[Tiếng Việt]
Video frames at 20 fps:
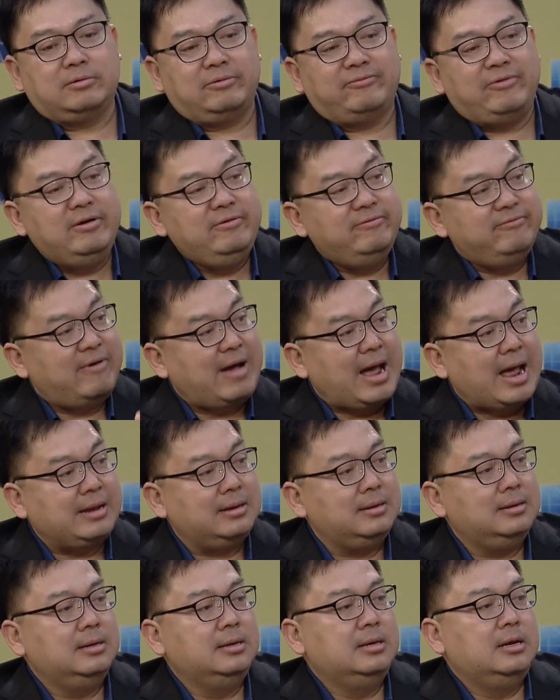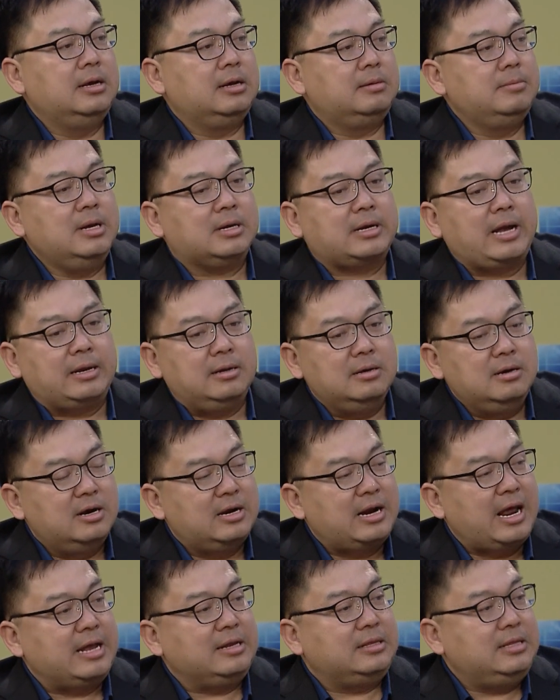phân vai biết cách người
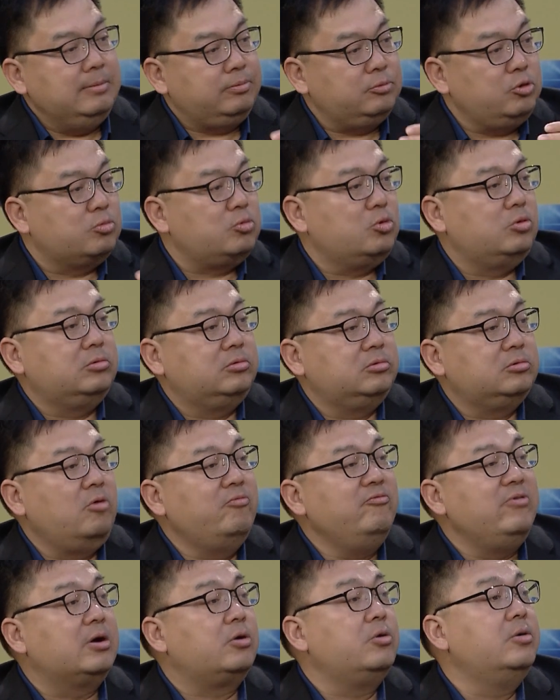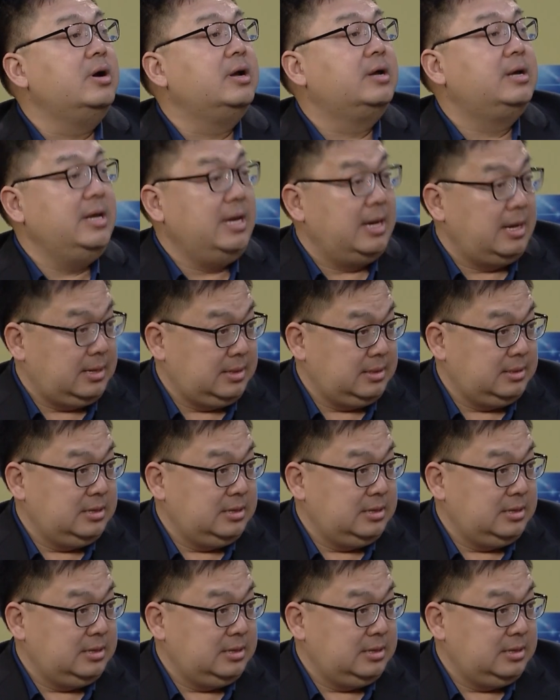này tiếp tục công việc của người kia